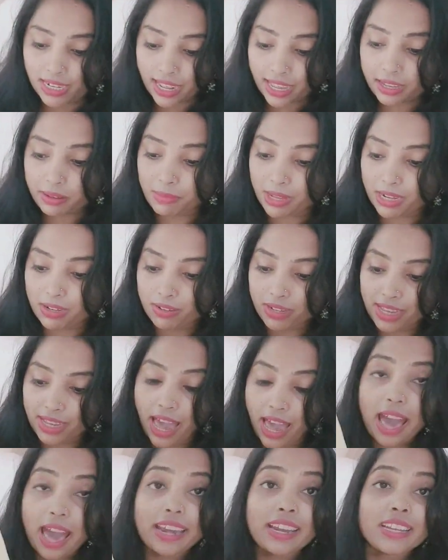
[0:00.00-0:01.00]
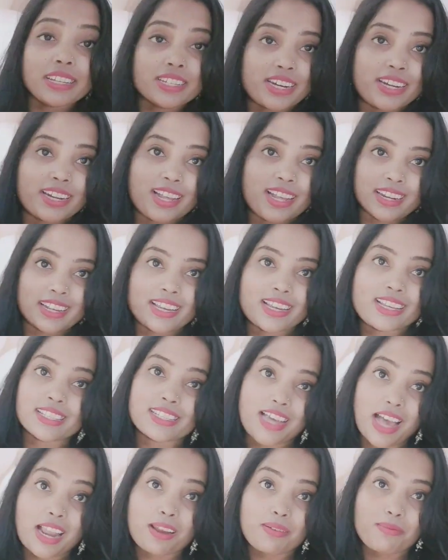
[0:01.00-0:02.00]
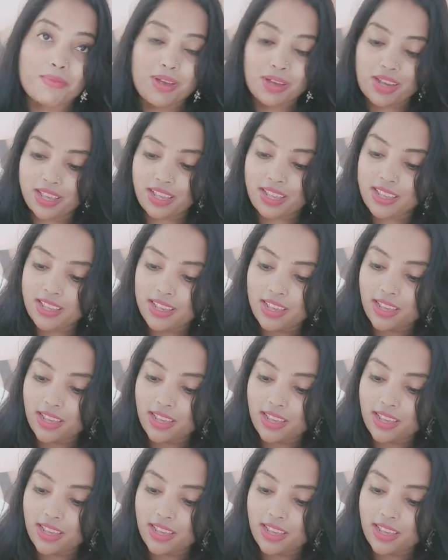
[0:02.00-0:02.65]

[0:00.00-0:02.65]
లైక్ మనం క్యారీ చేయడానికి చాలా బాగా